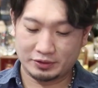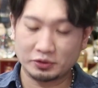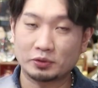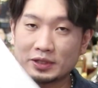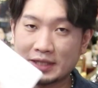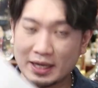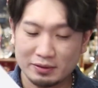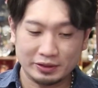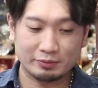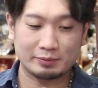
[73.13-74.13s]
ちょっとこれは
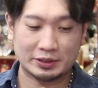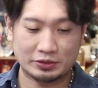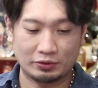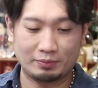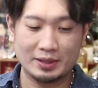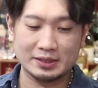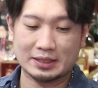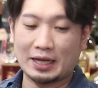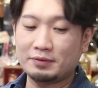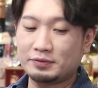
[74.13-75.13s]
最後に読みましょうま
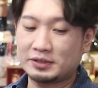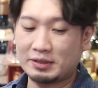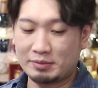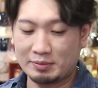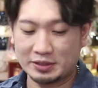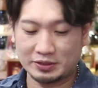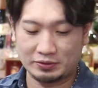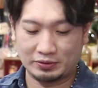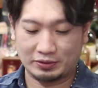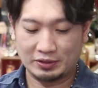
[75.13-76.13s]
ず開封してみま
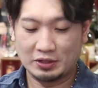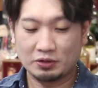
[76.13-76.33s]
しょ